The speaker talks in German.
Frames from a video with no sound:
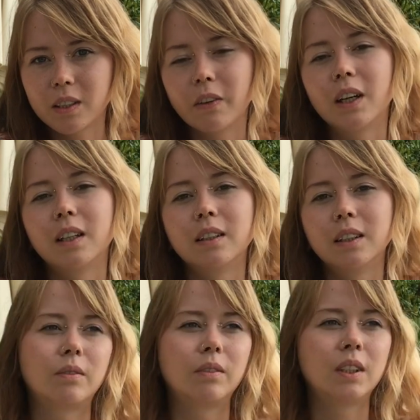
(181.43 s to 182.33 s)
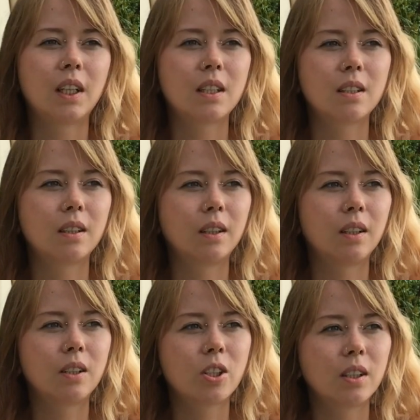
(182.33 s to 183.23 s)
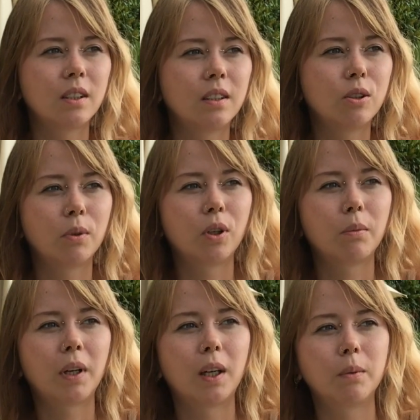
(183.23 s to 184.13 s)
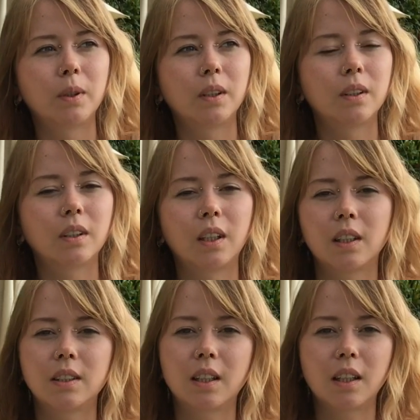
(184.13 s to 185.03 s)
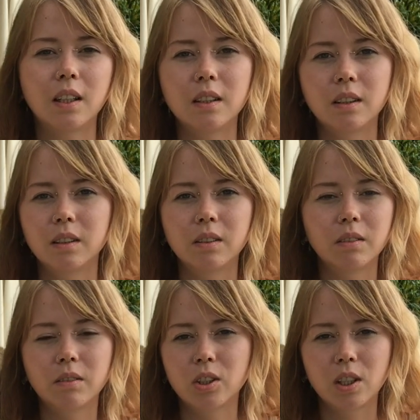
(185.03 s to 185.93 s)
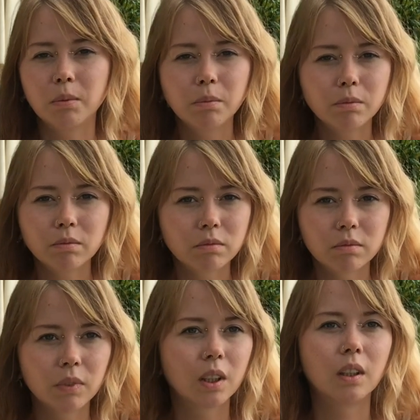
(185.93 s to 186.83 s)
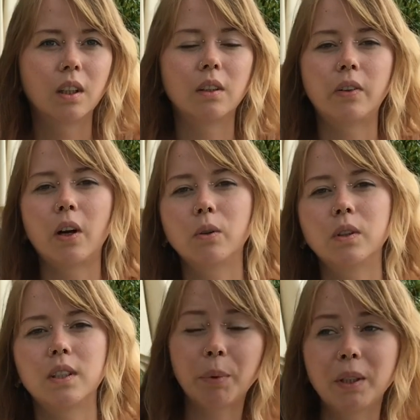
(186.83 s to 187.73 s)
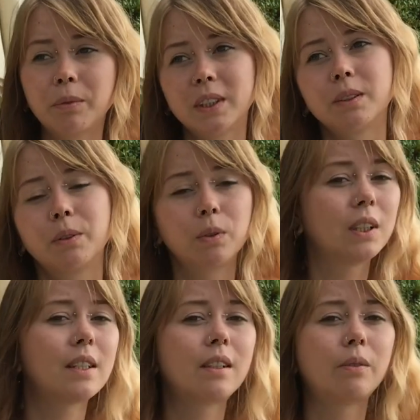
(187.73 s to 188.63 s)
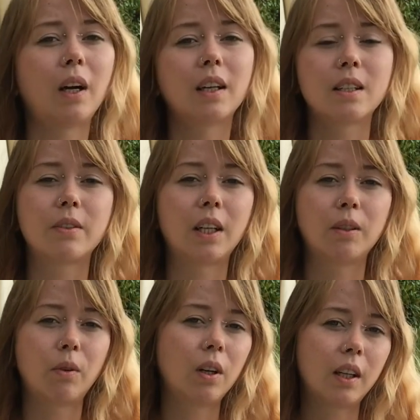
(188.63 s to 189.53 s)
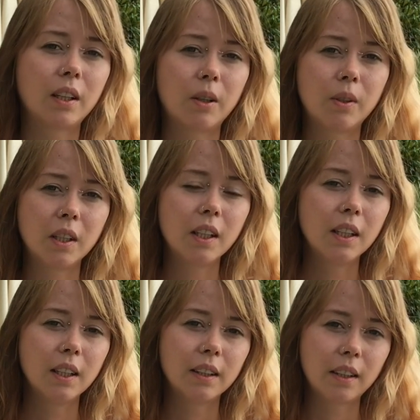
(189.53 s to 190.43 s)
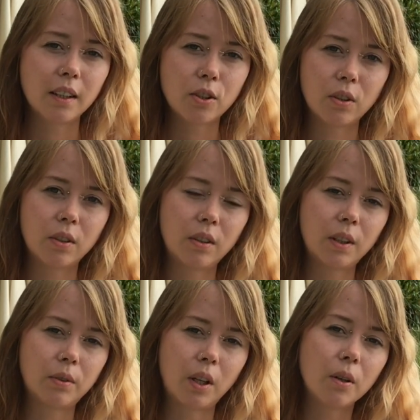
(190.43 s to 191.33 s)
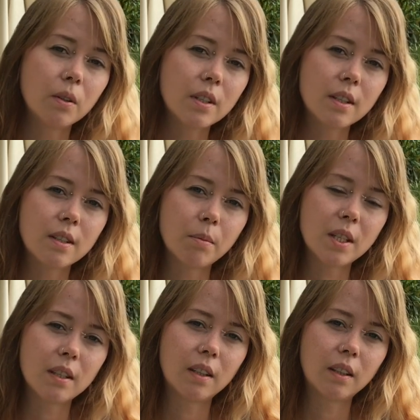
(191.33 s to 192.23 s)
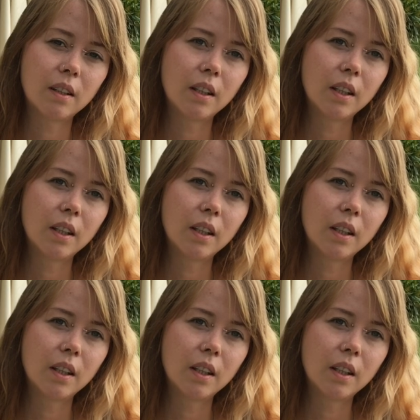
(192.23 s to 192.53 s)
war. Ähm, ich hatte in den Schichten, die ich übernommen habe, eigentlich gar keine schlimmen Erfahrungen. Bei dem Festival, wo ich jetzt hinfahre, das wird eine Woche lang dauern, da gehe ich schon davon aus, dass es ein bisschen